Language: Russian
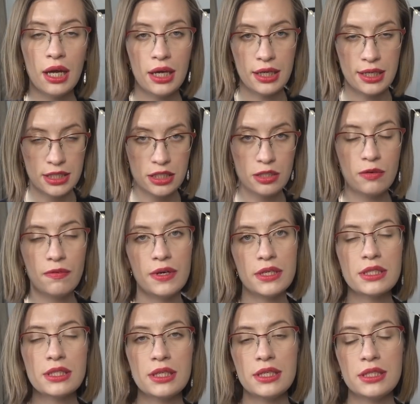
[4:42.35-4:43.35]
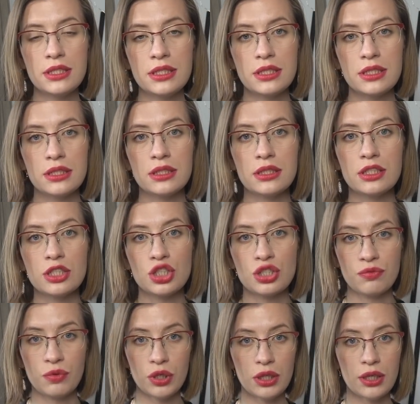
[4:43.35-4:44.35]
Если у вас есть э,
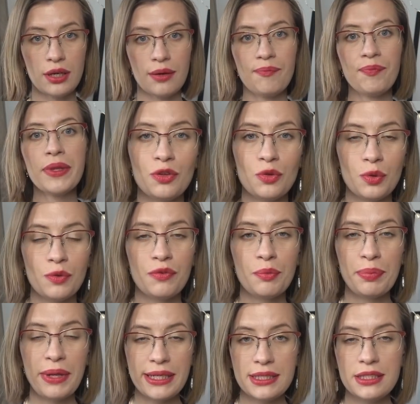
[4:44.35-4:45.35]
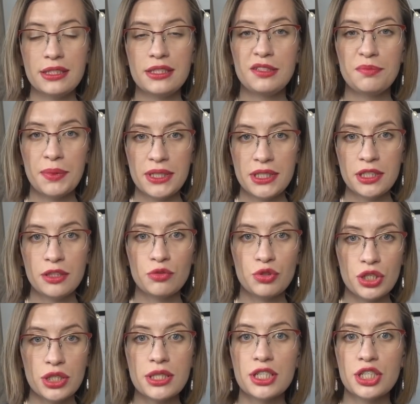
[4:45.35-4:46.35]
животное, то вы платите депозит
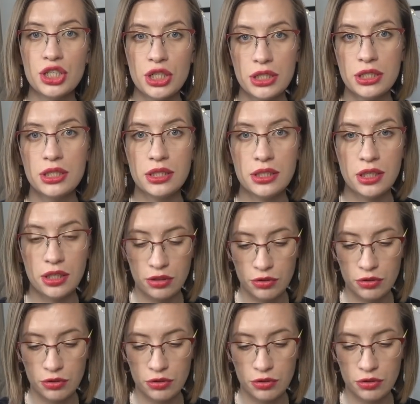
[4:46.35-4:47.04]
уже за 6 недель.